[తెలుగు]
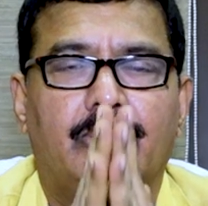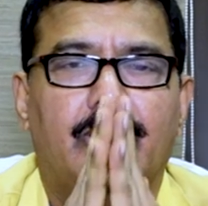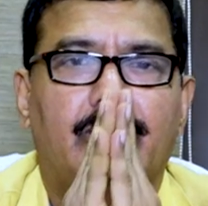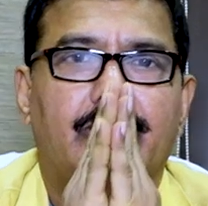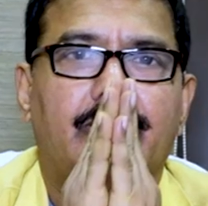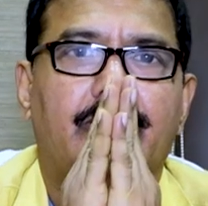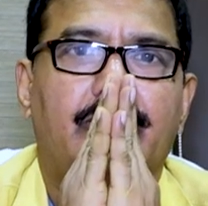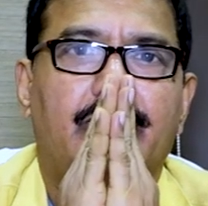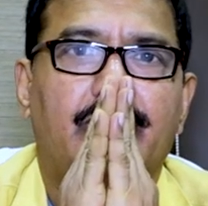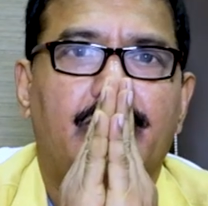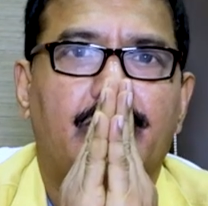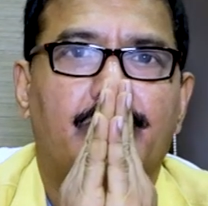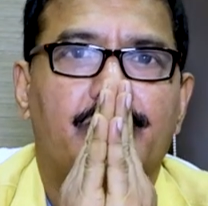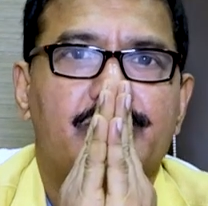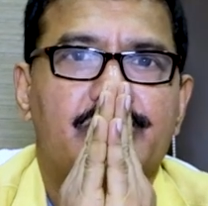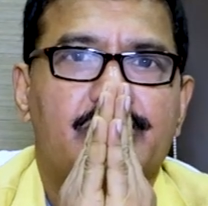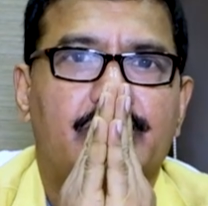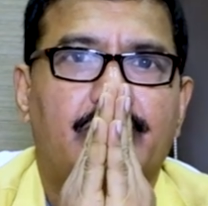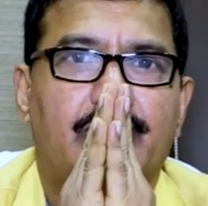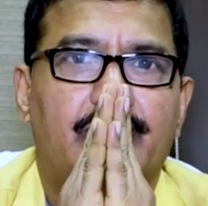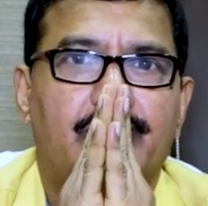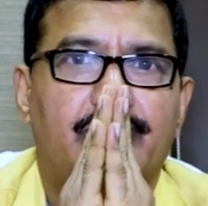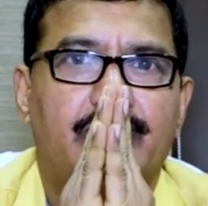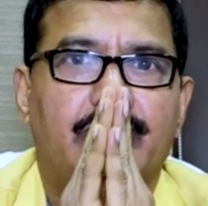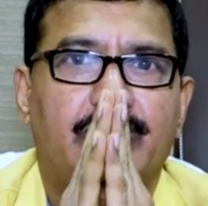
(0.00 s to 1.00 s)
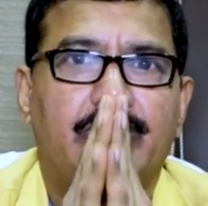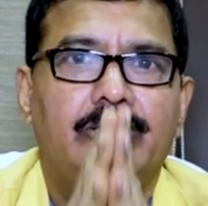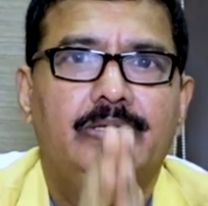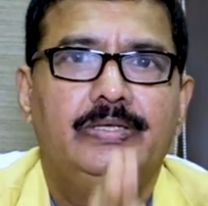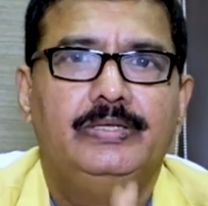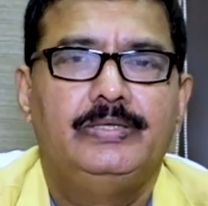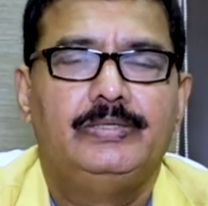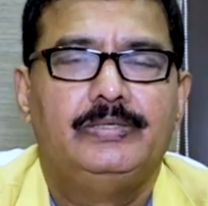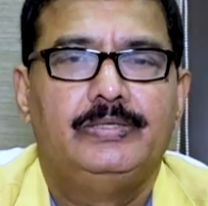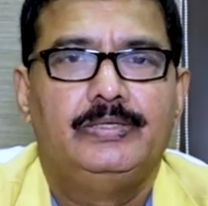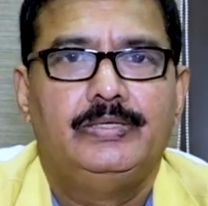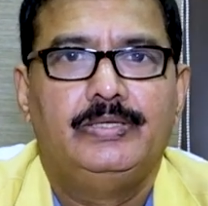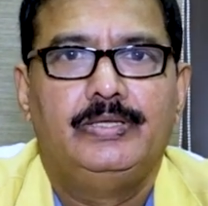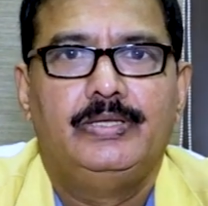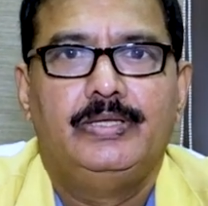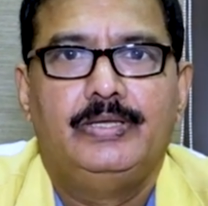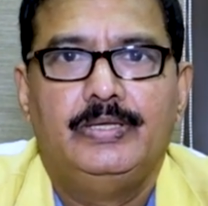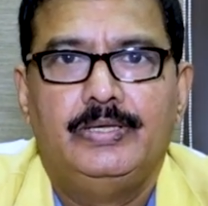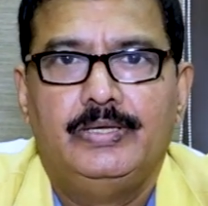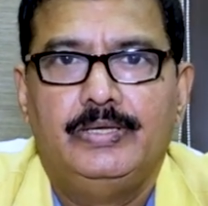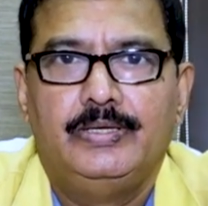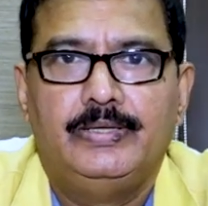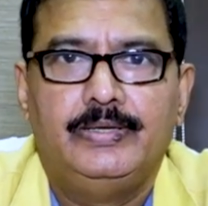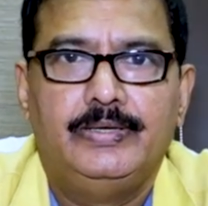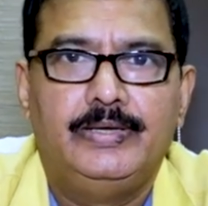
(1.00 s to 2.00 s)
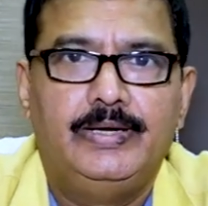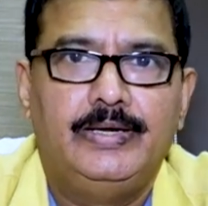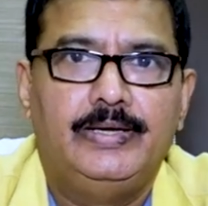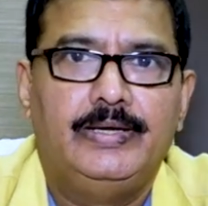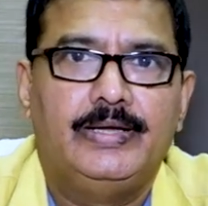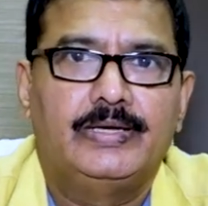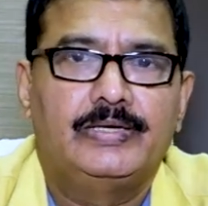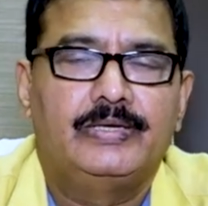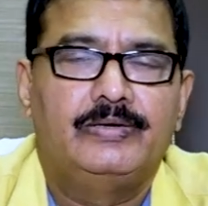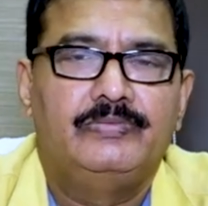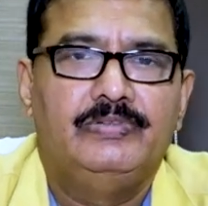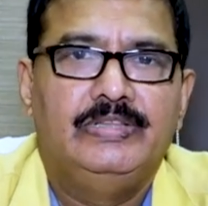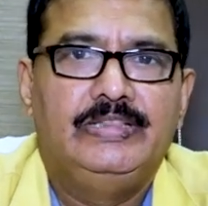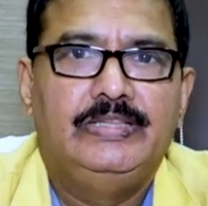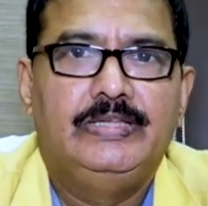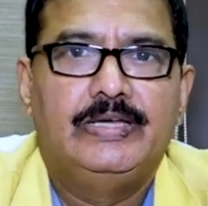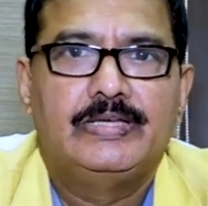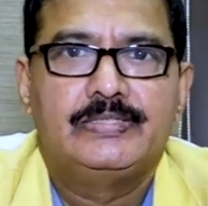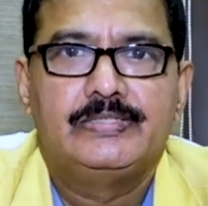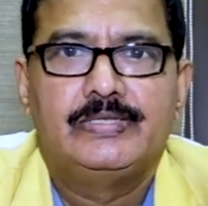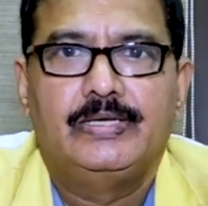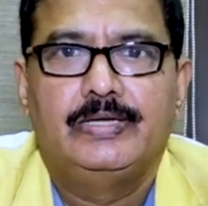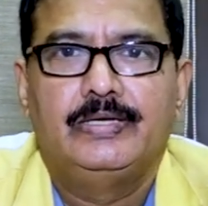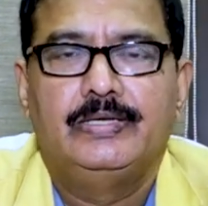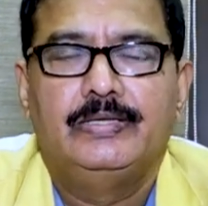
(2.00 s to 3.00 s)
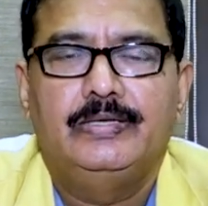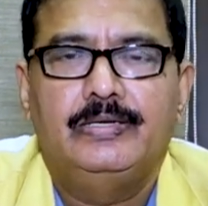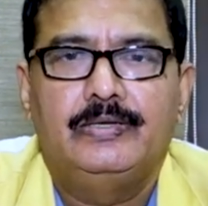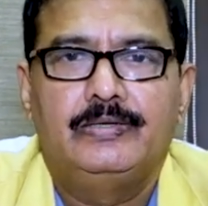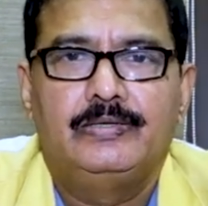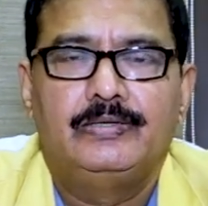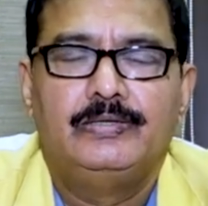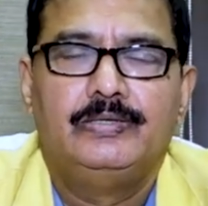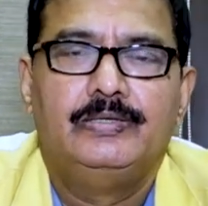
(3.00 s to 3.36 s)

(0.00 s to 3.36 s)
అందరికీ నమస్కారం అండి నేను డాక్టర్ విద్యాసాగర్